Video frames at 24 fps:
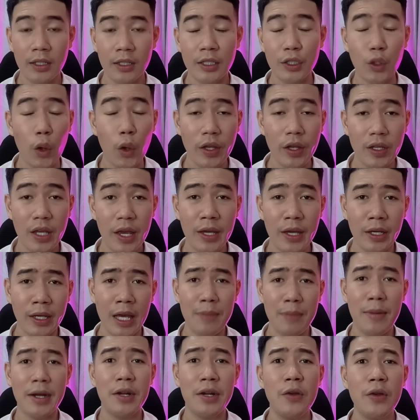tuy nhiên
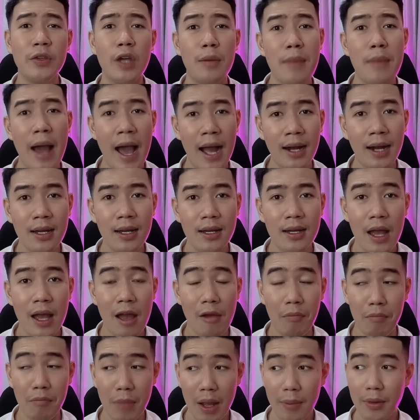khi mà đưa cho bà đó
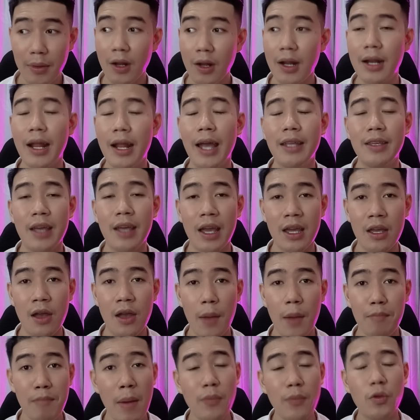mẹ mới nói là nè chị
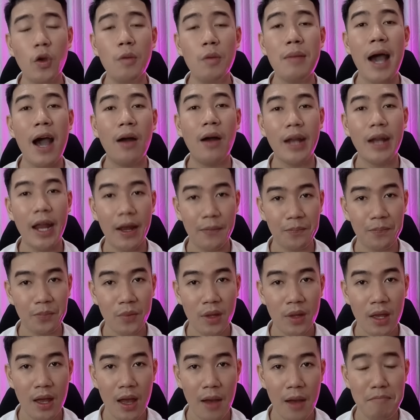bắp chuối bào nè
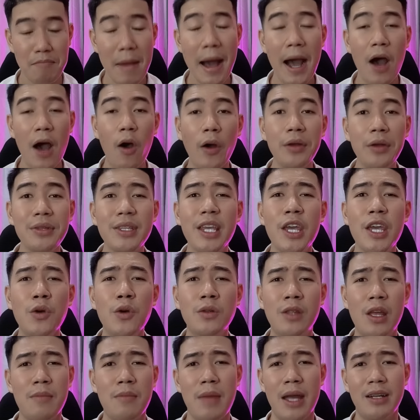ba hỏi
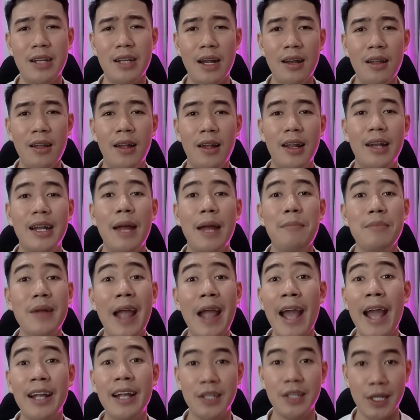nhiêu thì mẹ trả lời là năm
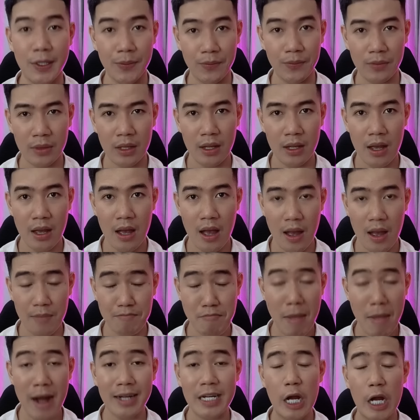ngàn chị
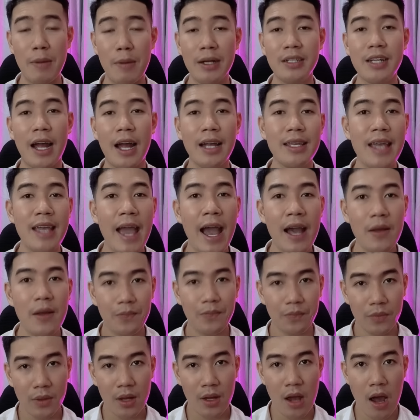bắt đầu bà trả giá
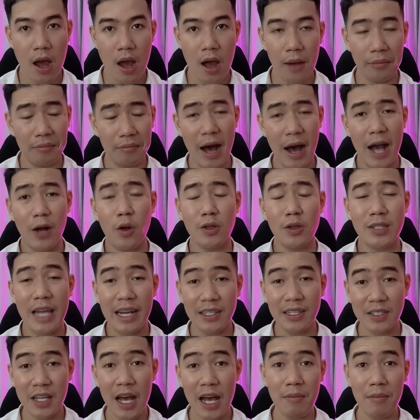mới có
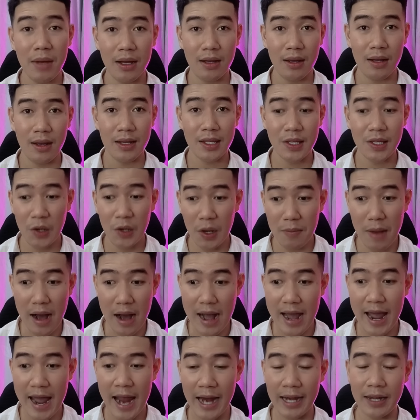sáng sớm à chưa mở
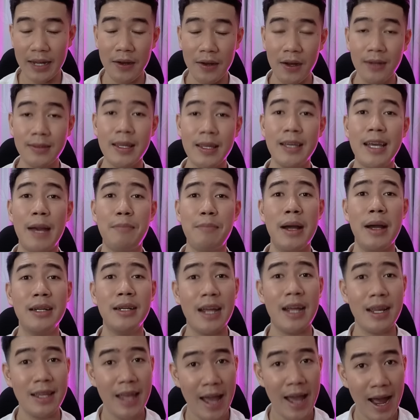hàng nữa thì gặp bà
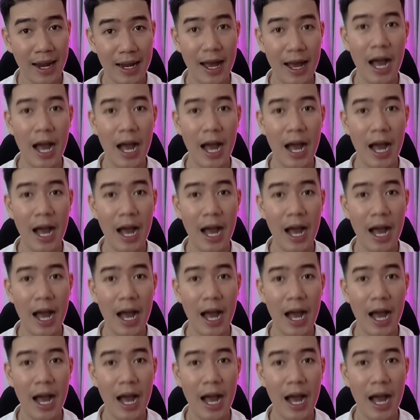trả giá là